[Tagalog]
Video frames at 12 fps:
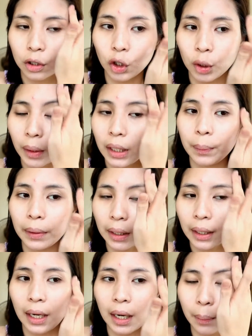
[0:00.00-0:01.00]
normally, pag
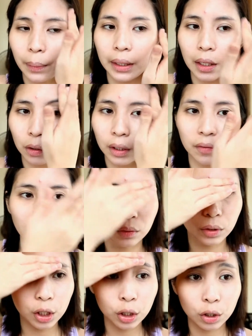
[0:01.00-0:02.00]
nag apply ako ng
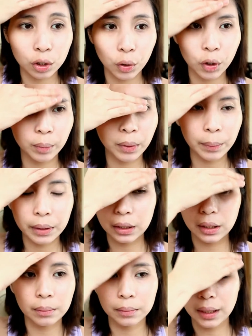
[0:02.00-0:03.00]
foundations or BB
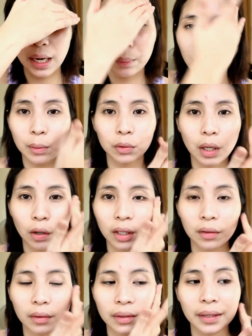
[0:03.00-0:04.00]
cream, nag apply muna ako
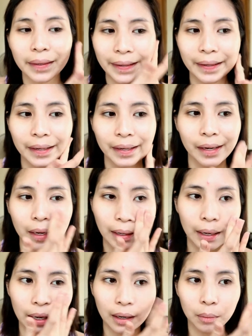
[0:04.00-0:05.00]
ng
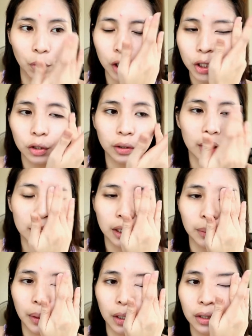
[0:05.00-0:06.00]
uh,
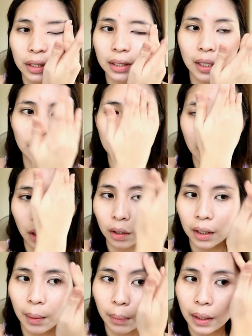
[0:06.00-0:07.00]
moisturizer. Pero this time, hindi ako
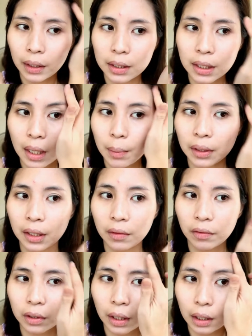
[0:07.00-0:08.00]
nag-apply kasi nga
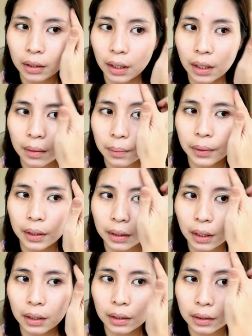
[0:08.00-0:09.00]
mag-review tayo ng
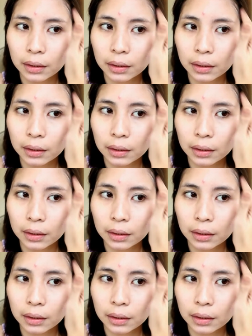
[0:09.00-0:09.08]
product.